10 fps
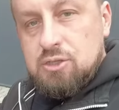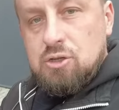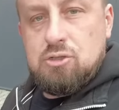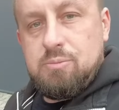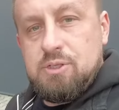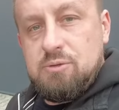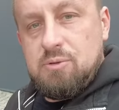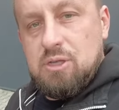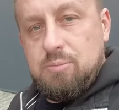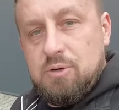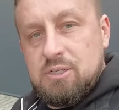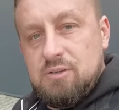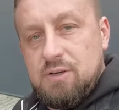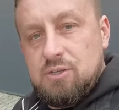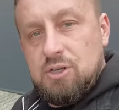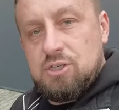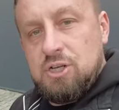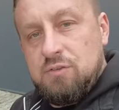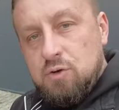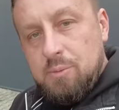i to co będziemy tutaj pokazywać to
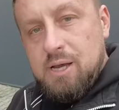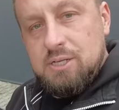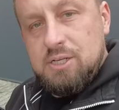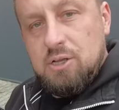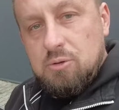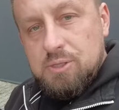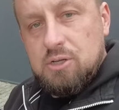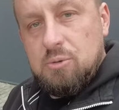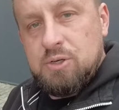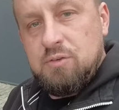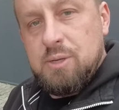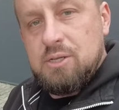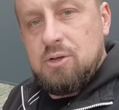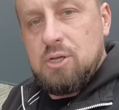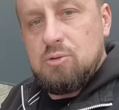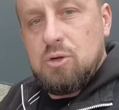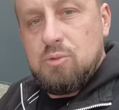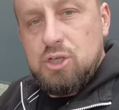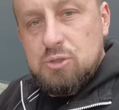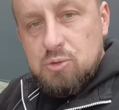jeżeli Twój mechanik nie robi tego przy wymianie oleju to
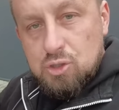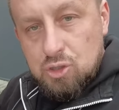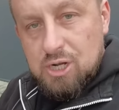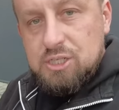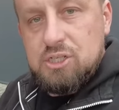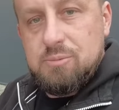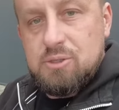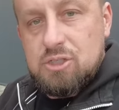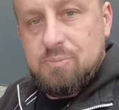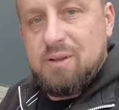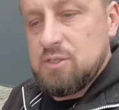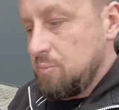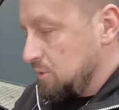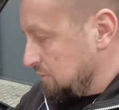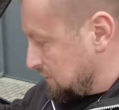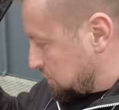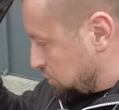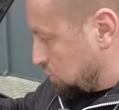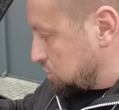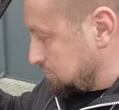musisz mu to doradzić, żeby to sprawdzał, ponieważ
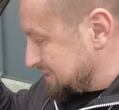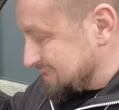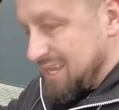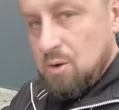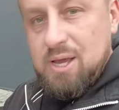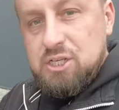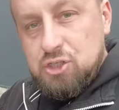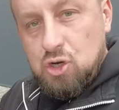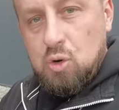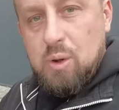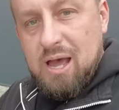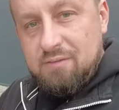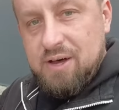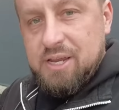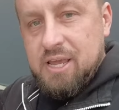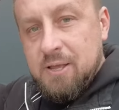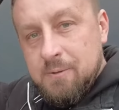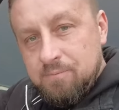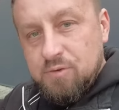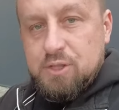to są stałe i ciągłe awarie
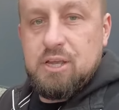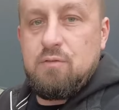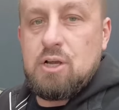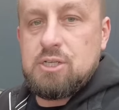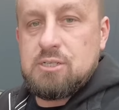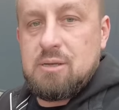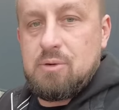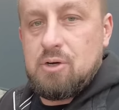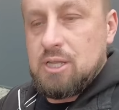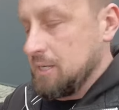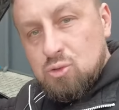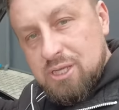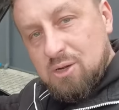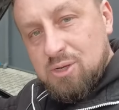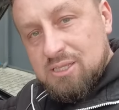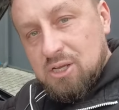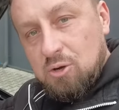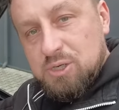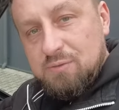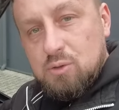w tych właśnie samochodach. Tutaj akurat
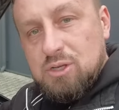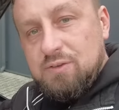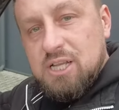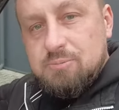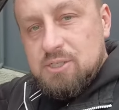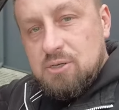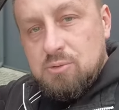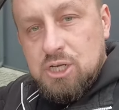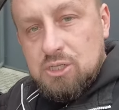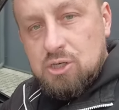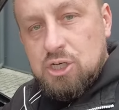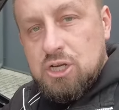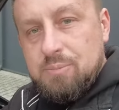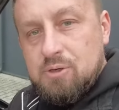tego przewodu nie widać. Będziemy musieli troszeczkę